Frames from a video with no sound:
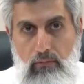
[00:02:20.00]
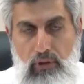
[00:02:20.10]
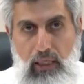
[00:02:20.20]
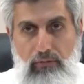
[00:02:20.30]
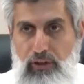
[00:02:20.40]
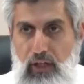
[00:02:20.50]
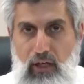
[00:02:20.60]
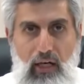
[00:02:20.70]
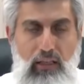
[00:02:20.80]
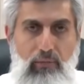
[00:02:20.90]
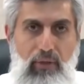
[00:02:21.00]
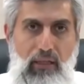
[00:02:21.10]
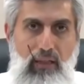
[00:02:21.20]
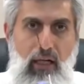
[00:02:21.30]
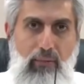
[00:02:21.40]
savcılara,
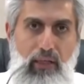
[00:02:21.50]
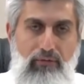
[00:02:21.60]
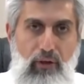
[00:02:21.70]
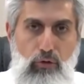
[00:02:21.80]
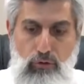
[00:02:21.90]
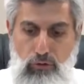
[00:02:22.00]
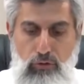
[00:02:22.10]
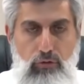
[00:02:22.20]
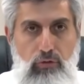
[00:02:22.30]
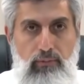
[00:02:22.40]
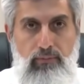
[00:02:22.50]
hakimlere talimat veriyorsunuz.